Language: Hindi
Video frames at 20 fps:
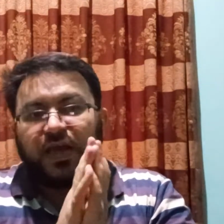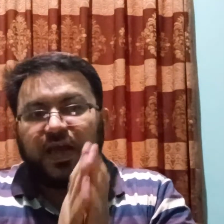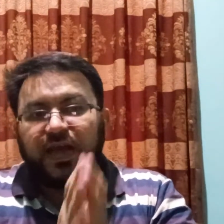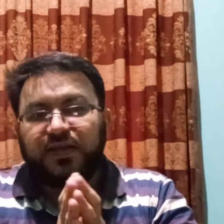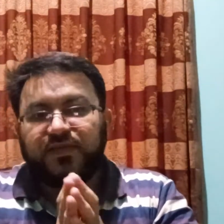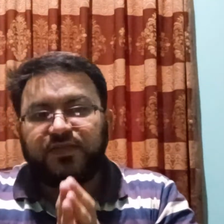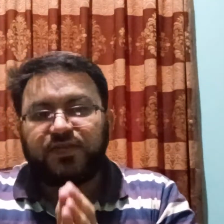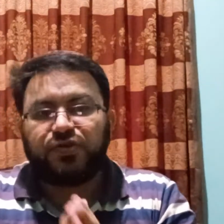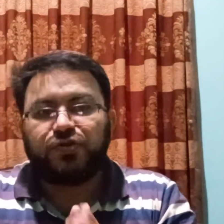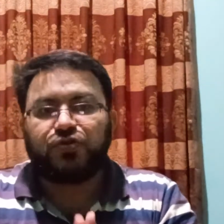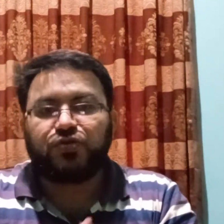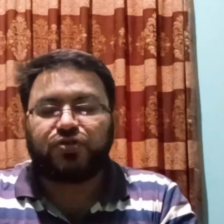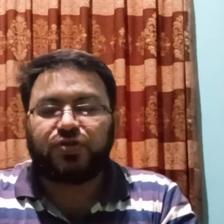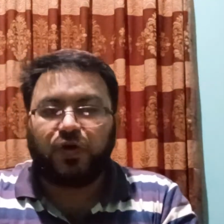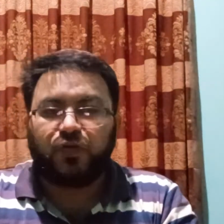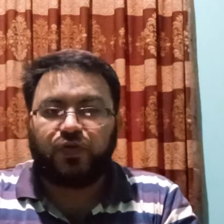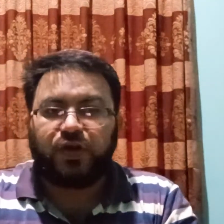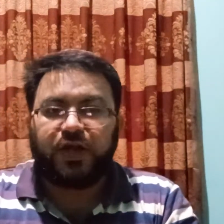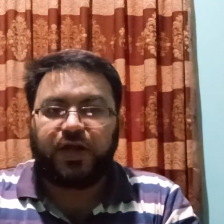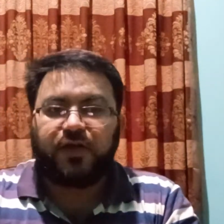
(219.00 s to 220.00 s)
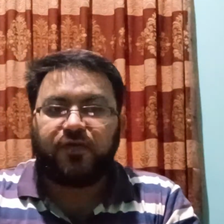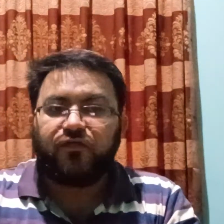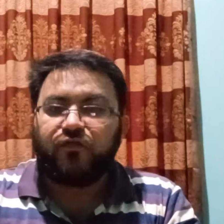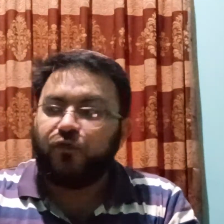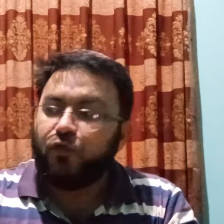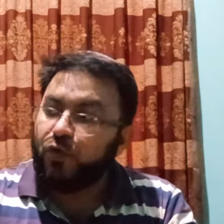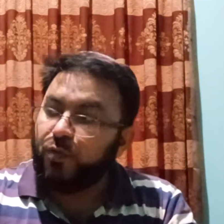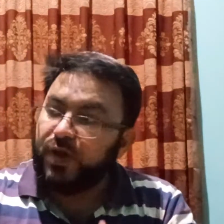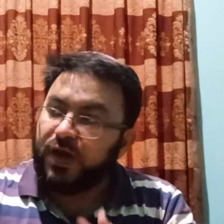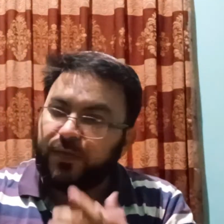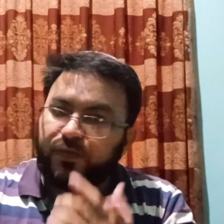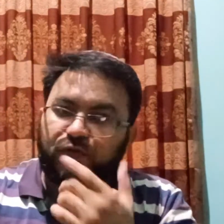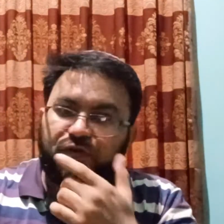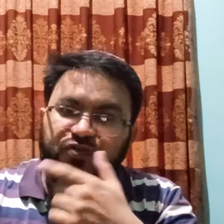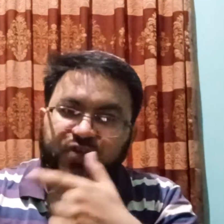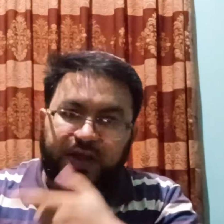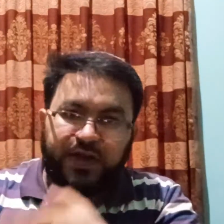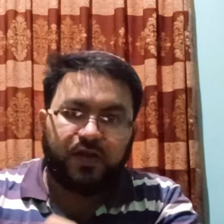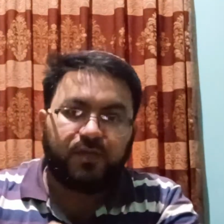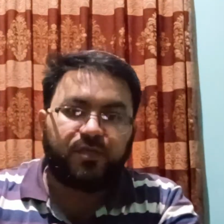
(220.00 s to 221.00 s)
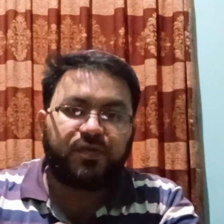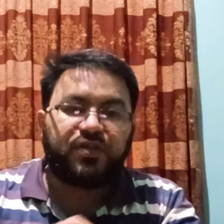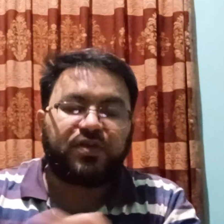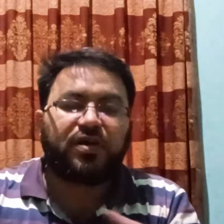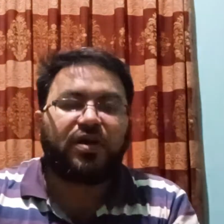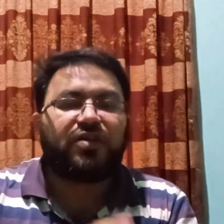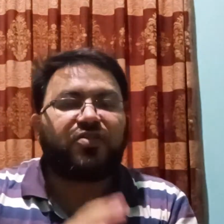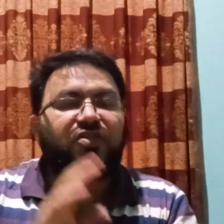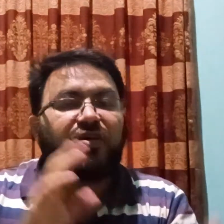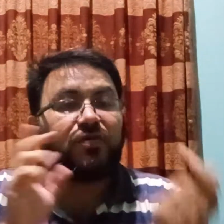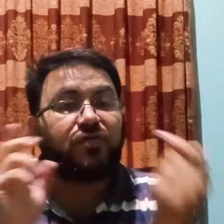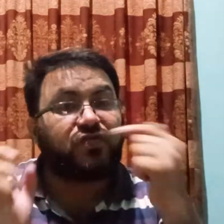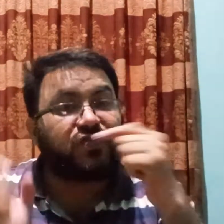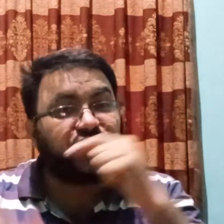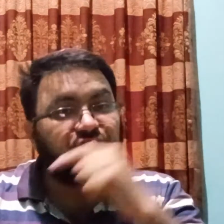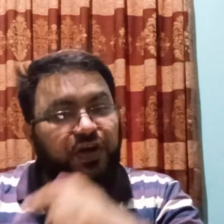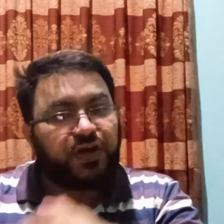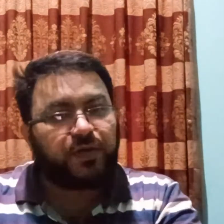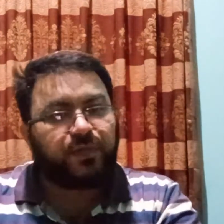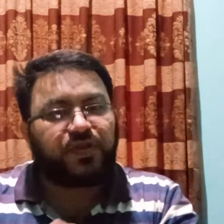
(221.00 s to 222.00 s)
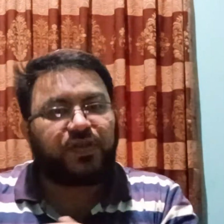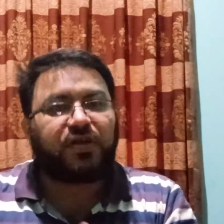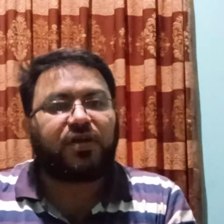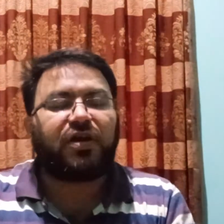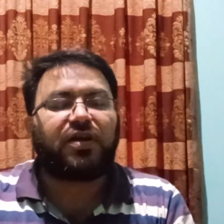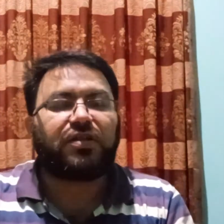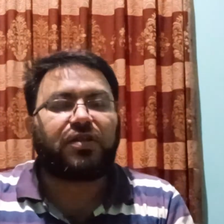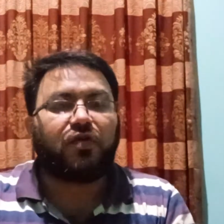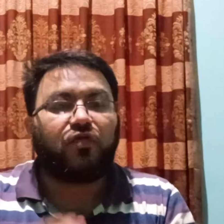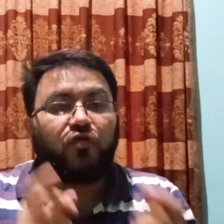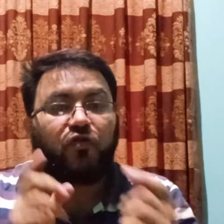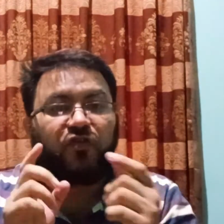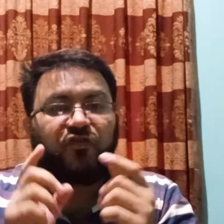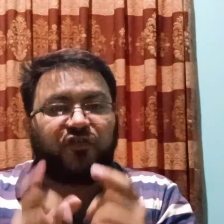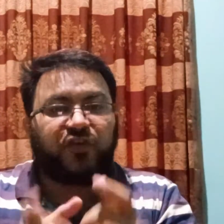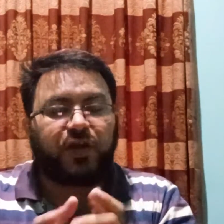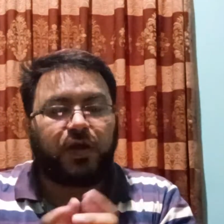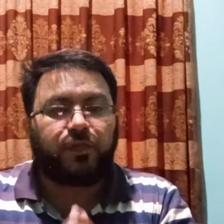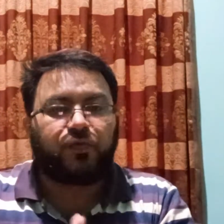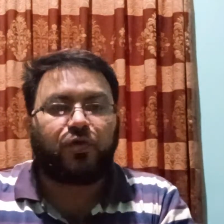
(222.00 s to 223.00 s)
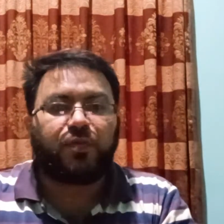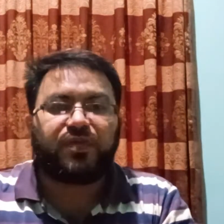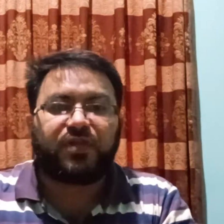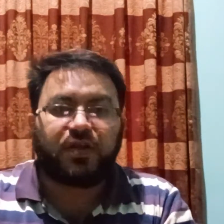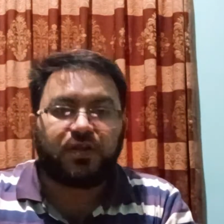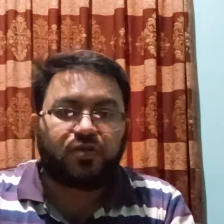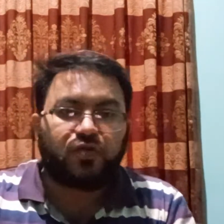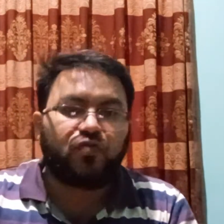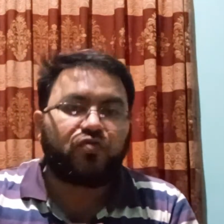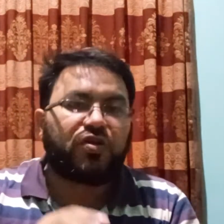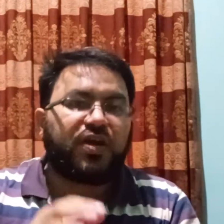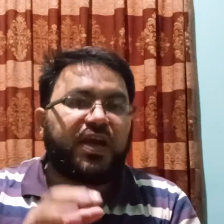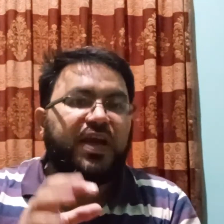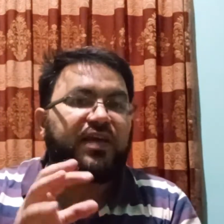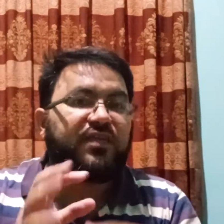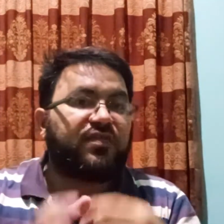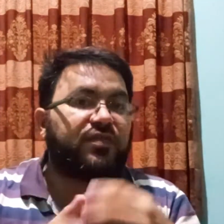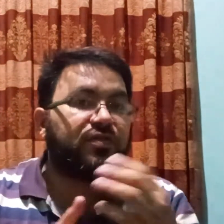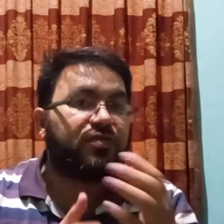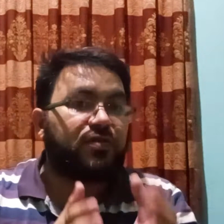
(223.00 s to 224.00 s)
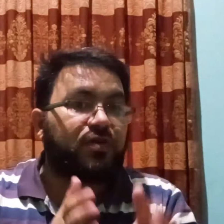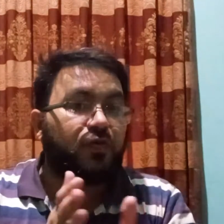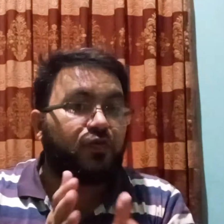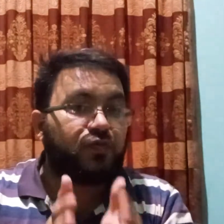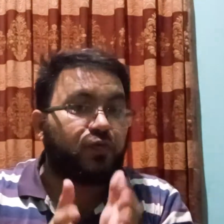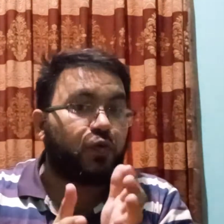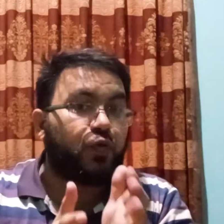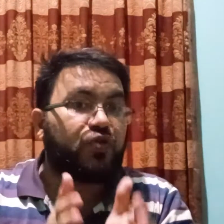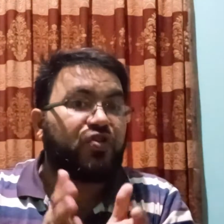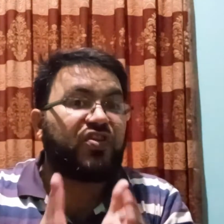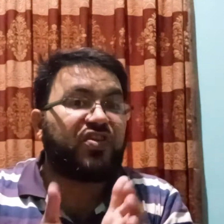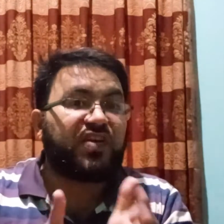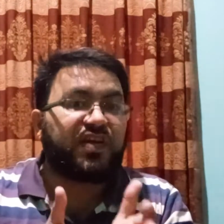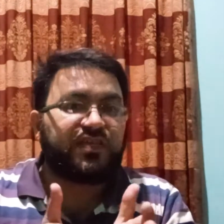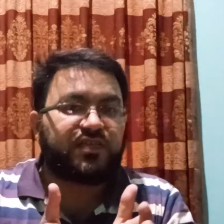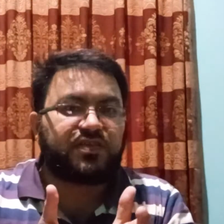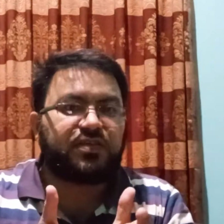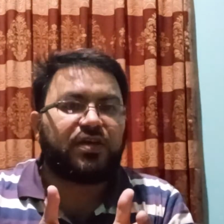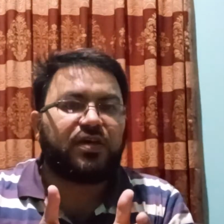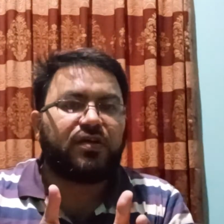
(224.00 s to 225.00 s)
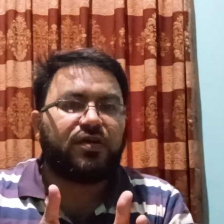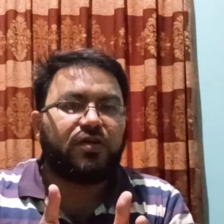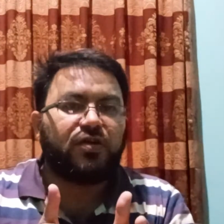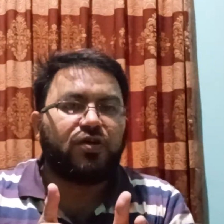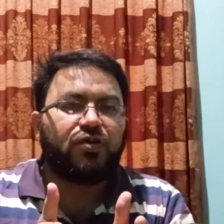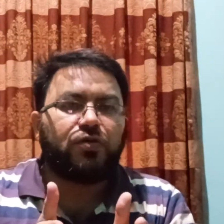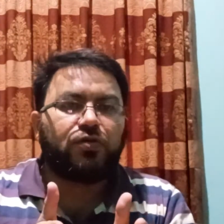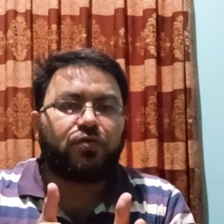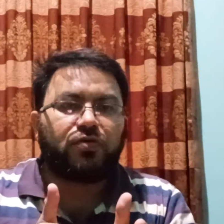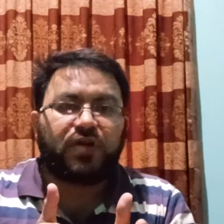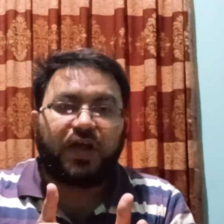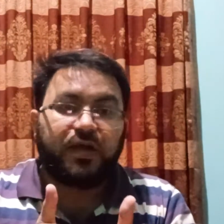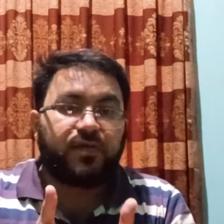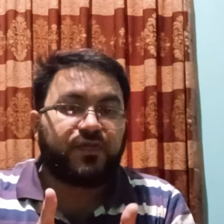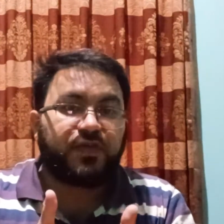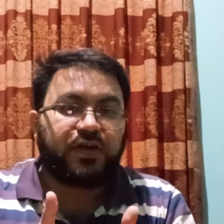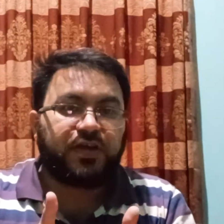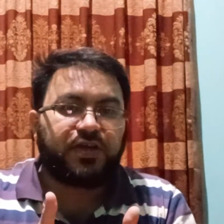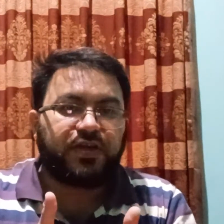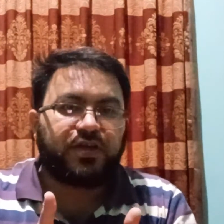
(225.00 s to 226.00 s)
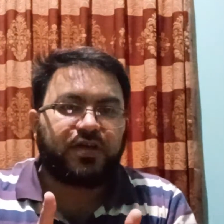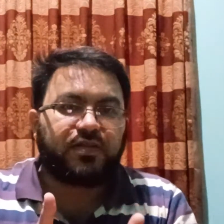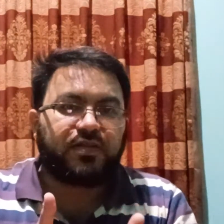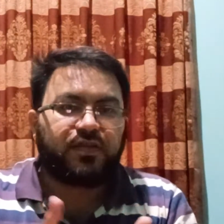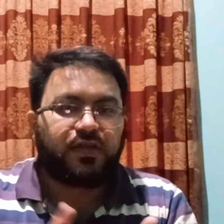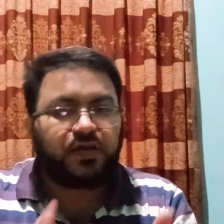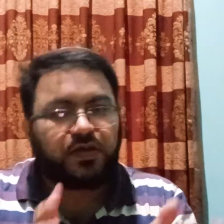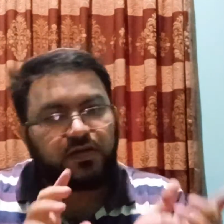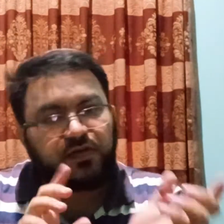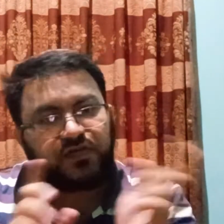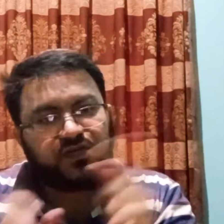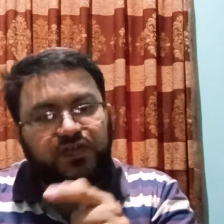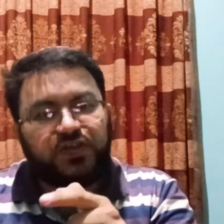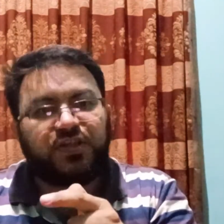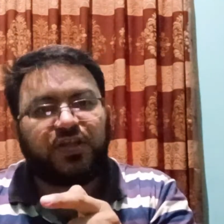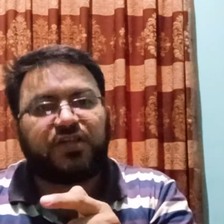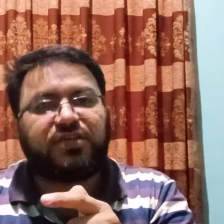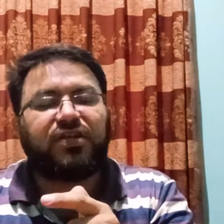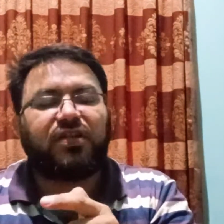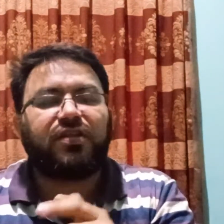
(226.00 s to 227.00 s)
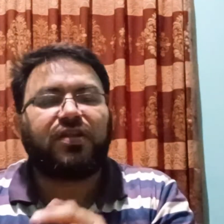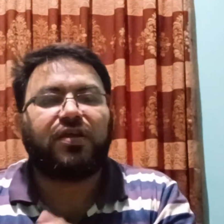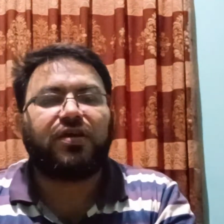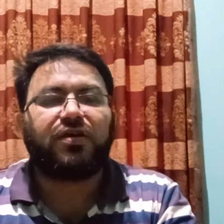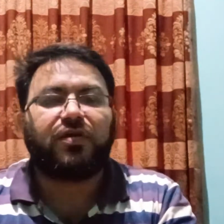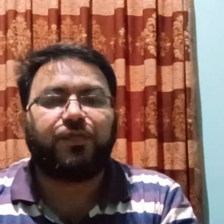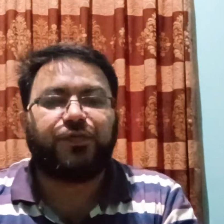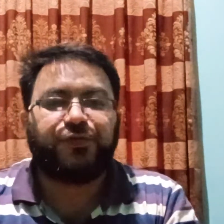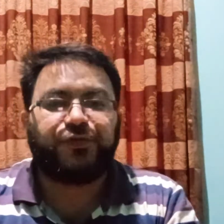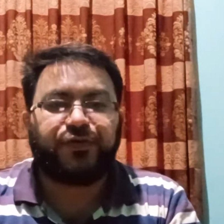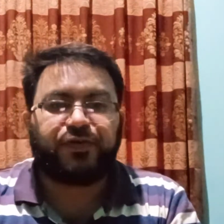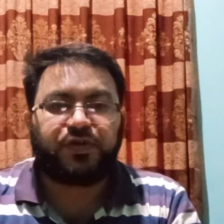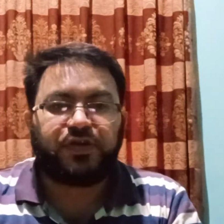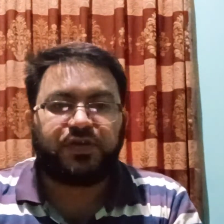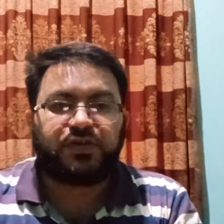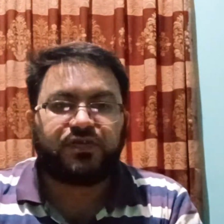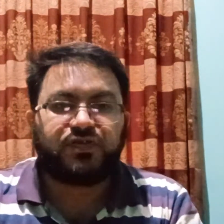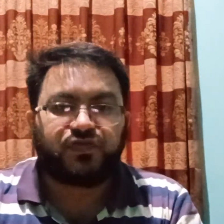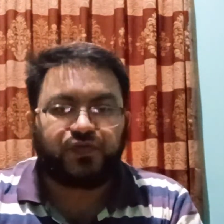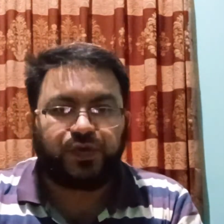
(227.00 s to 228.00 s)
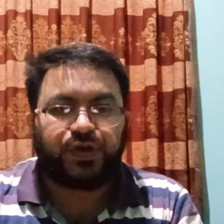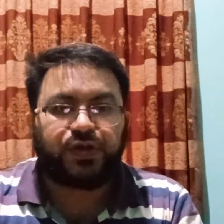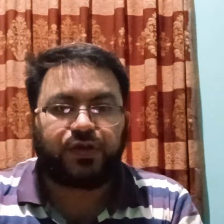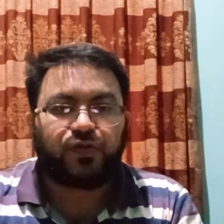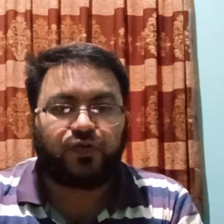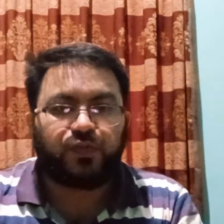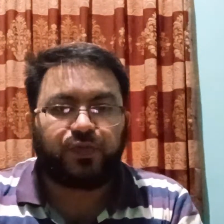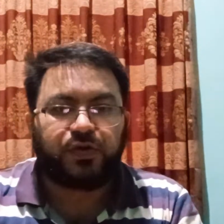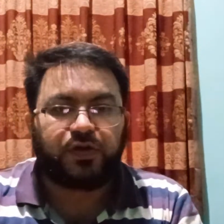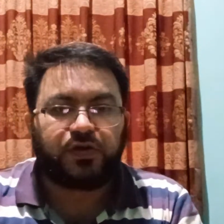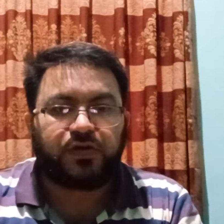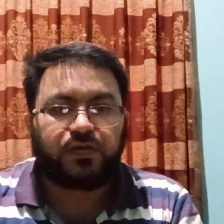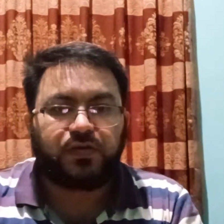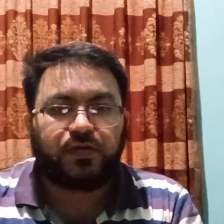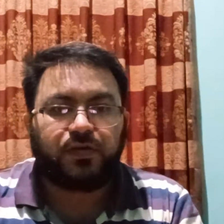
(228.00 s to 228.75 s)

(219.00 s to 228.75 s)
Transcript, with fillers: ऐसी जो साउंड है वो मैं आपको चैनल भी दिखाता हूँ स्टेट भी दिखाता हूँ और फिर आपको बताता हूँ कि ऐसी जुनाउन होती कैसी है तो टाइम ज़ाया नहीं करते सीधा चलते हैं कंप्यूटर की स्क्रीन के ऊपर